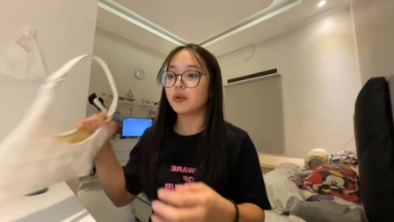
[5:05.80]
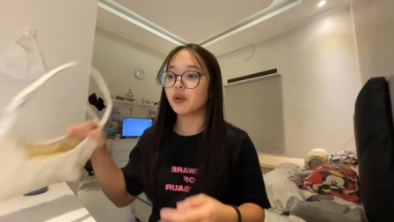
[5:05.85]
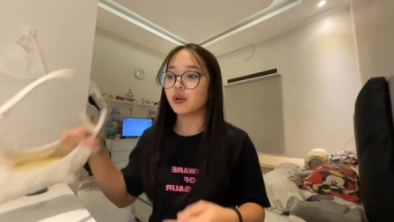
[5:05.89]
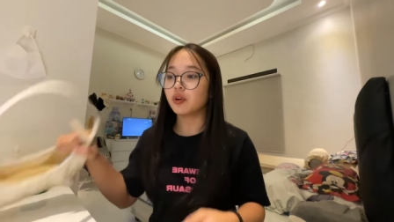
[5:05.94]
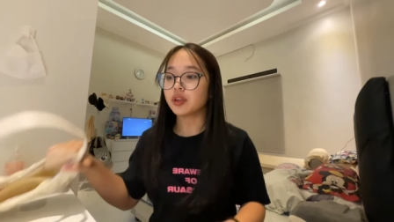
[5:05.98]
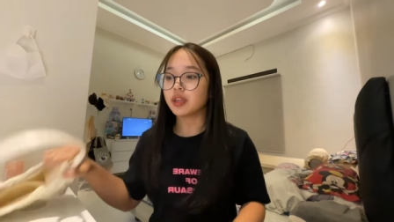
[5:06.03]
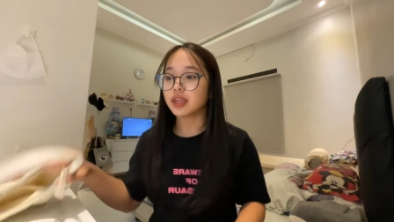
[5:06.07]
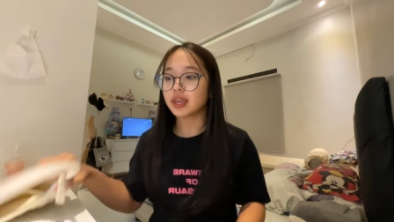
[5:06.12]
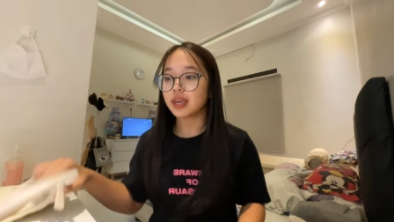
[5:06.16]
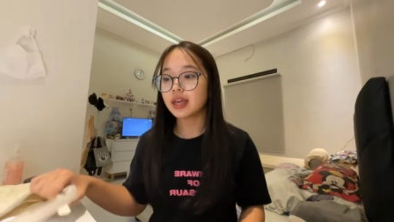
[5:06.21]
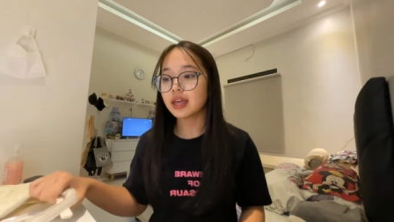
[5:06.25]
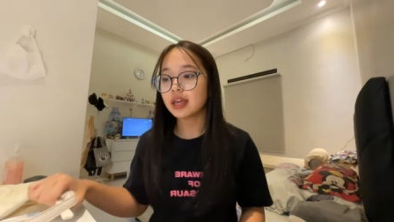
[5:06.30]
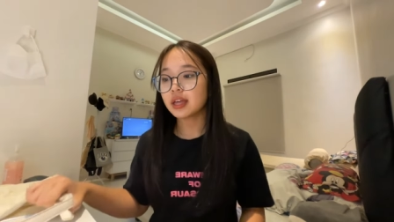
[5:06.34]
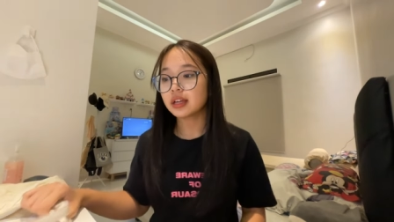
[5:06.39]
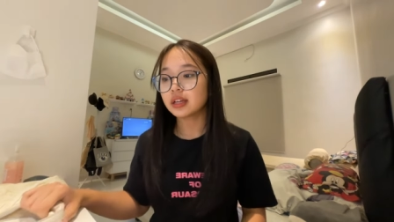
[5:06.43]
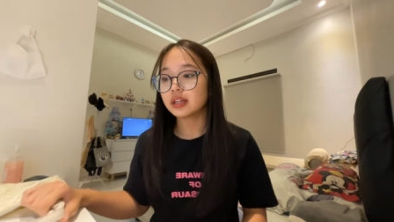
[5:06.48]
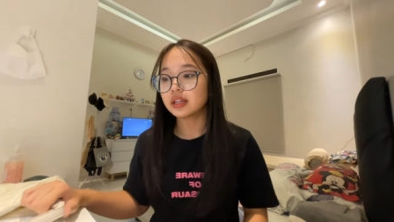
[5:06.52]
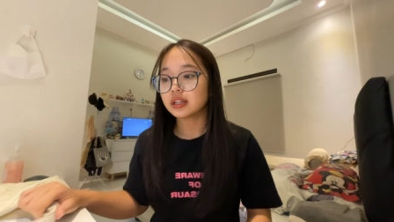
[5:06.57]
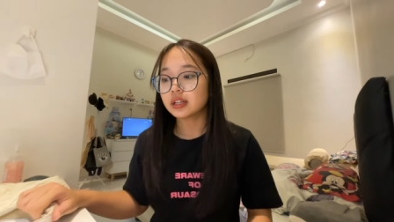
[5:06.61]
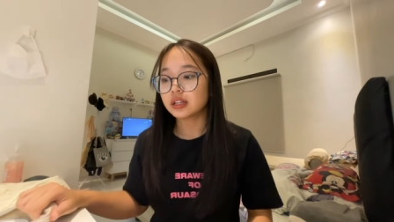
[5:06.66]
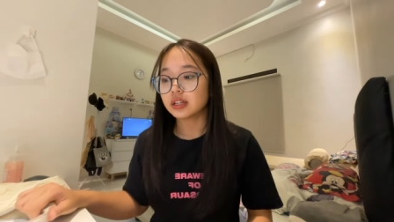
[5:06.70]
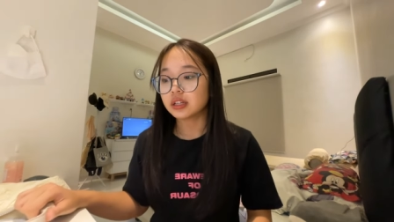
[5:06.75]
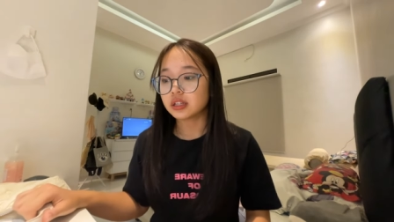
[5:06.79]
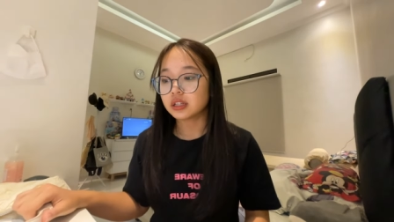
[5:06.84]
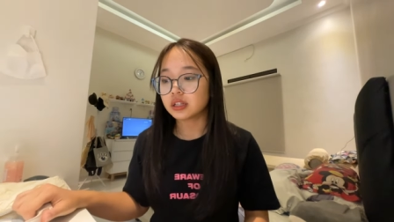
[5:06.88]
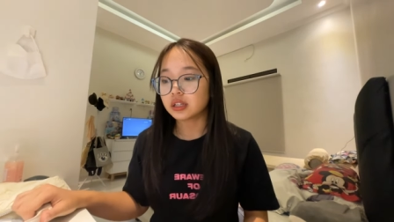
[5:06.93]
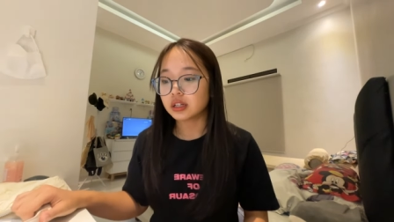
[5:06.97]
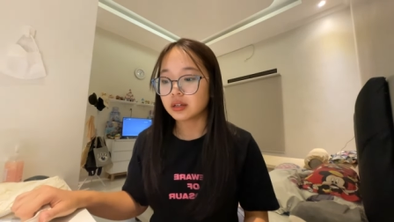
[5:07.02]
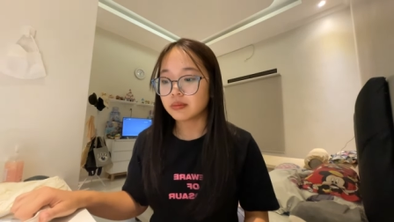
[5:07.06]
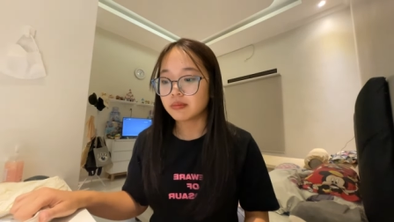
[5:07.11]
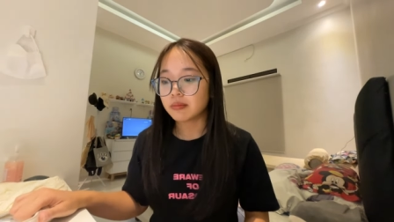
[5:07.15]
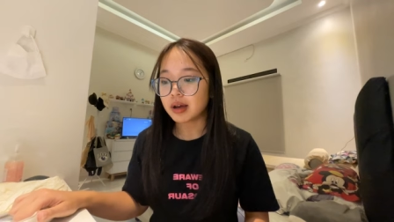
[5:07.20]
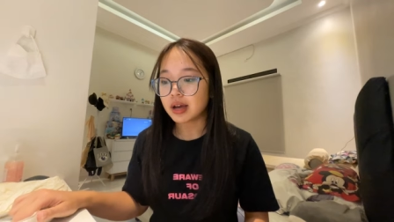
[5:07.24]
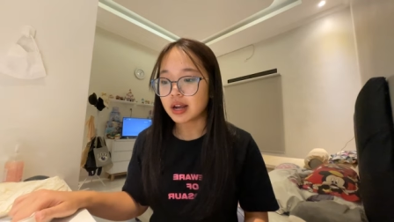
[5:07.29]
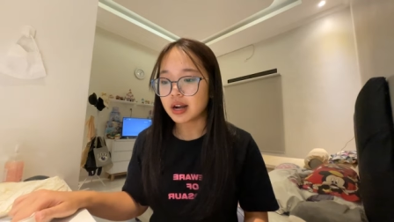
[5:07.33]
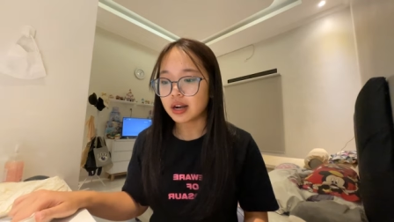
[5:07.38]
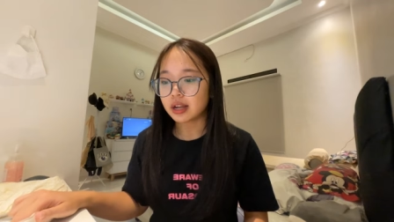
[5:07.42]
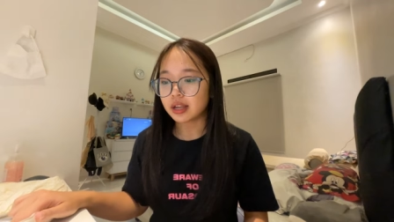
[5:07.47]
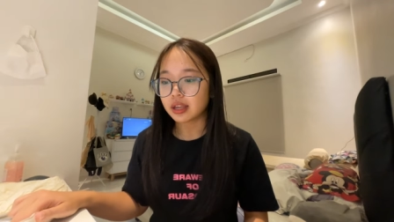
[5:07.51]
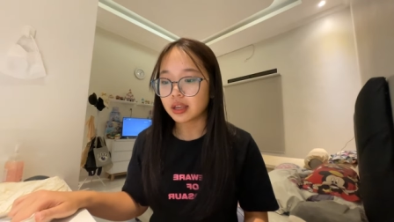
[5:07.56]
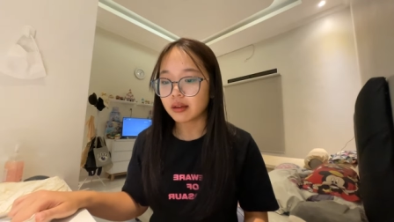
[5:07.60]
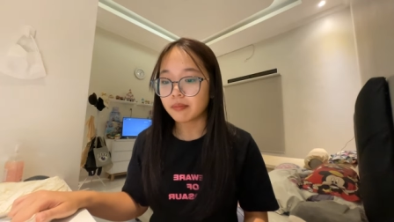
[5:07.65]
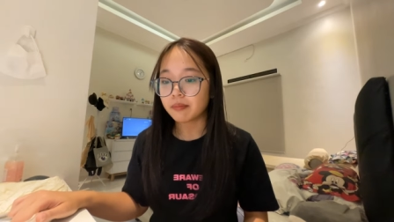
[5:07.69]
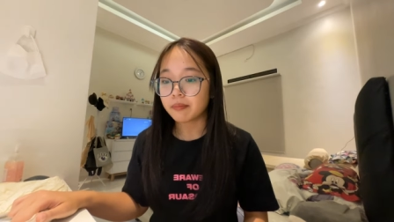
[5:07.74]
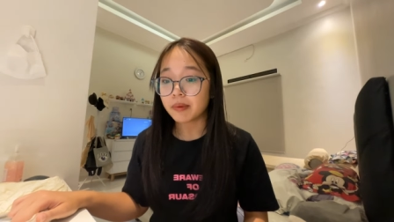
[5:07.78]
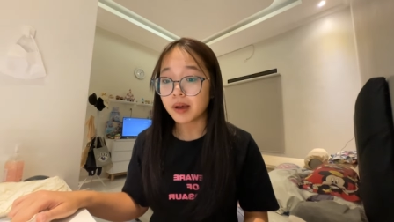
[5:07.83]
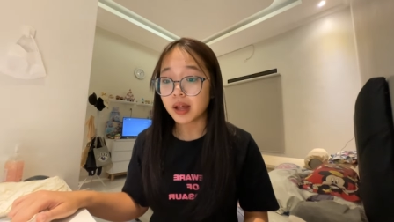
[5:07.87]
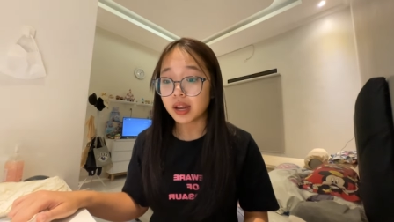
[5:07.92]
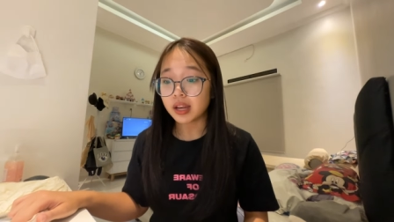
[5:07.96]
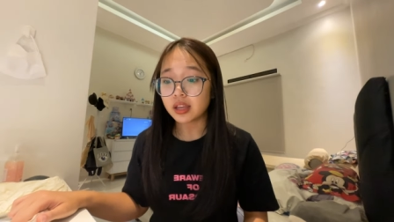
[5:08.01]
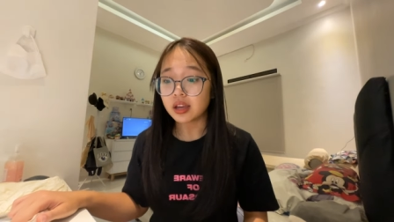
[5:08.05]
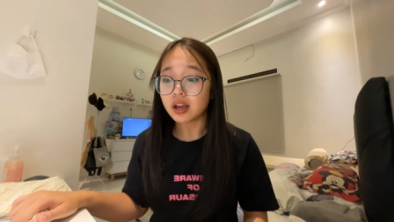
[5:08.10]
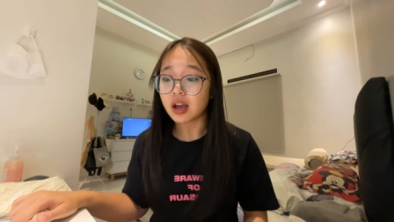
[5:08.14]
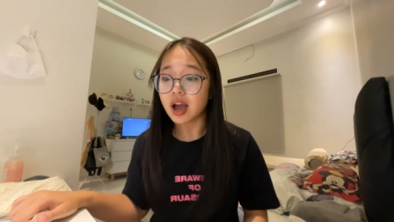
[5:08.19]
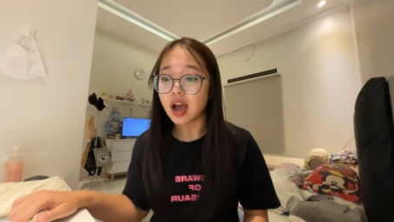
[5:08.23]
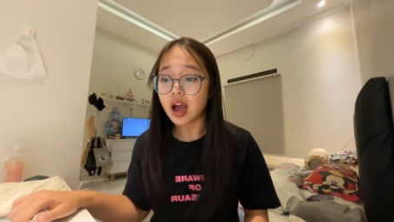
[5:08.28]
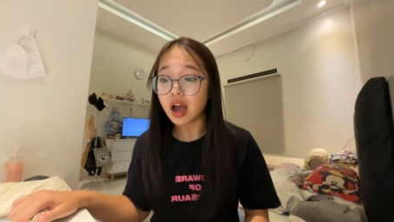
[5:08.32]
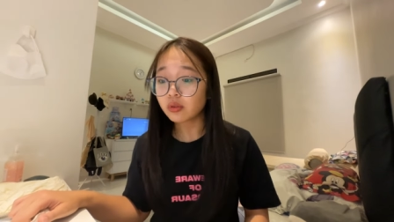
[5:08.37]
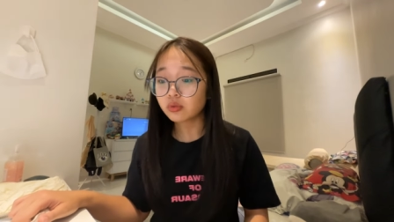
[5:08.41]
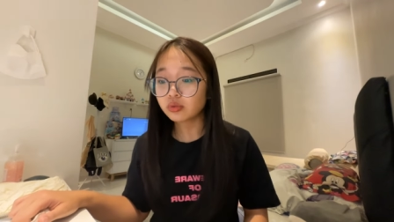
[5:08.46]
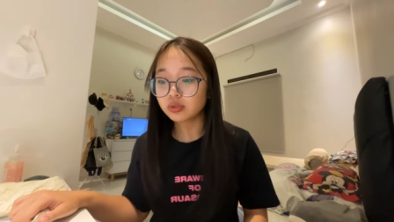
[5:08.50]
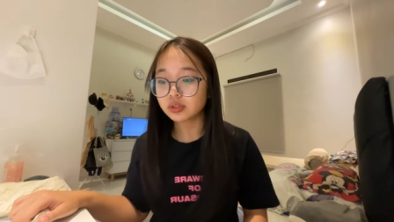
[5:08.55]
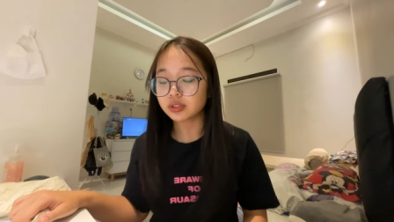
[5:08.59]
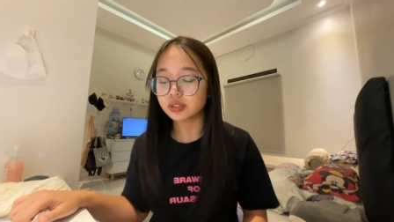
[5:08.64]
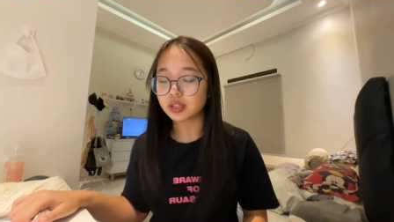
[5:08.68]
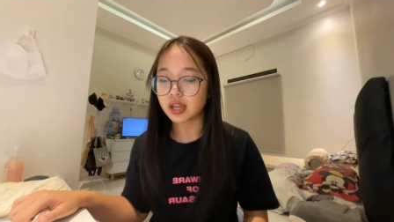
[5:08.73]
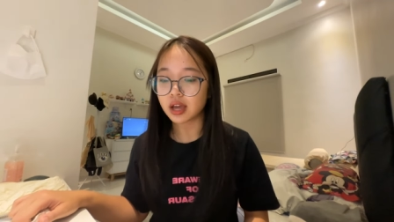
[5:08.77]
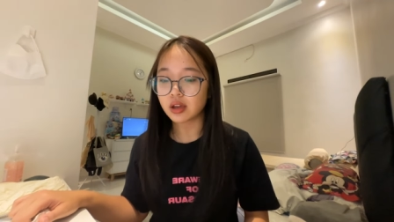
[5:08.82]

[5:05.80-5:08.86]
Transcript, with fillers: pokoknya eh, barang yang paling harus